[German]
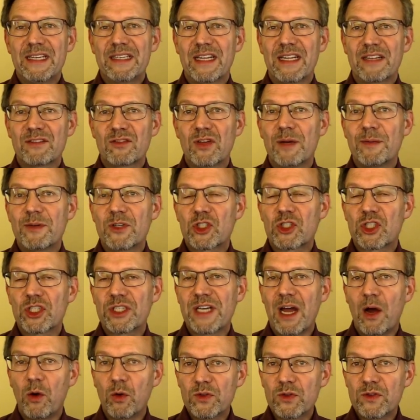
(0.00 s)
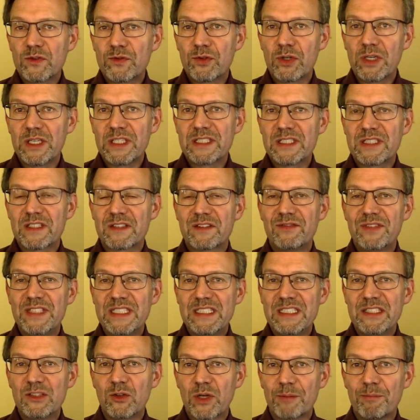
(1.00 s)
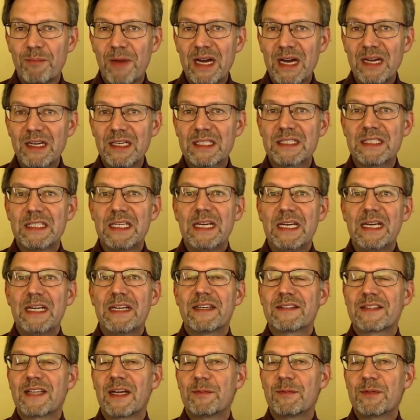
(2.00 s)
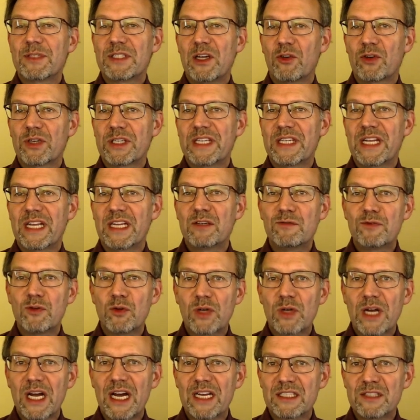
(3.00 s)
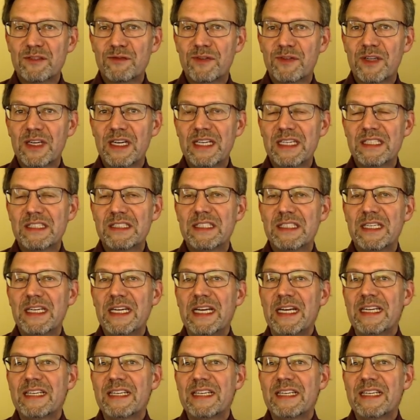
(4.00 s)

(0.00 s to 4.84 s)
Dazu habe ich schon ein ausführliches Video gemacht, das habe ich auch in der Infokarte verlinkt.